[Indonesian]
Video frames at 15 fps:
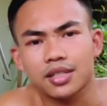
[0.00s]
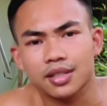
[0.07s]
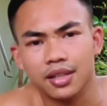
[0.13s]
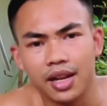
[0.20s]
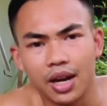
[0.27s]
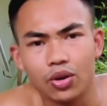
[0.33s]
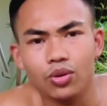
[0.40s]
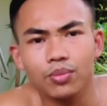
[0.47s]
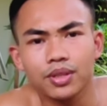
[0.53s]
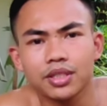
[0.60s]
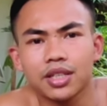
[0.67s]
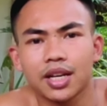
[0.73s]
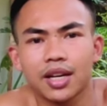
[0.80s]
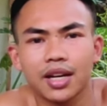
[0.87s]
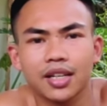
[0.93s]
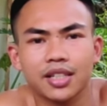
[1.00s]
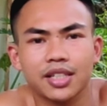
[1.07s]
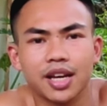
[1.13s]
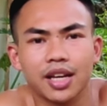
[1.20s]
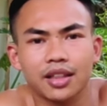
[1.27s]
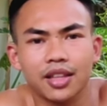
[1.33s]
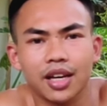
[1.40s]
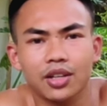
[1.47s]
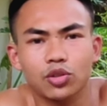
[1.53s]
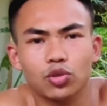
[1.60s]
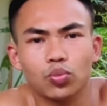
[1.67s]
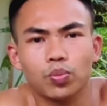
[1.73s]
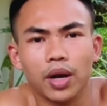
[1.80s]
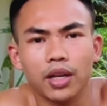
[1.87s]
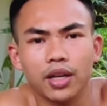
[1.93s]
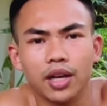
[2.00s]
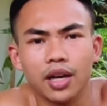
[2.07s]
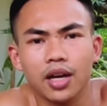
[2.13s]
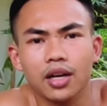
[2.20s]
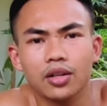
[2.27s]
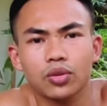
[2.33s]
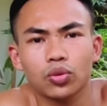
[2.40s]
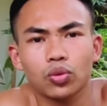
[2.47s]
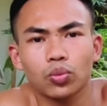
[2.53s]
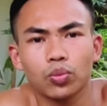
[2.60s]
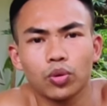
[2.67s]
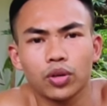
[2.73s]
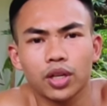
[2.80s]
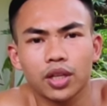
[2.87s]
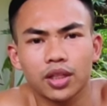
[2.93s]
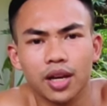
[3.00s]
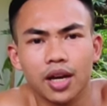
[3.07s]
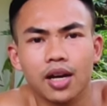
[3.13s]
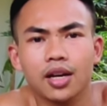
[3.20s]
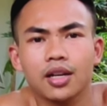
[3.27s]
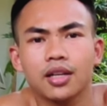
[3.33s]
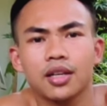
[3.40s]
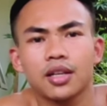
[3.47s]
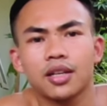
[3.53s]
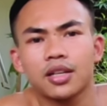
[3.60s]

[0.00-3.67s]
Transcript: Selalu menjaga kesehatan Supaya tubuh kita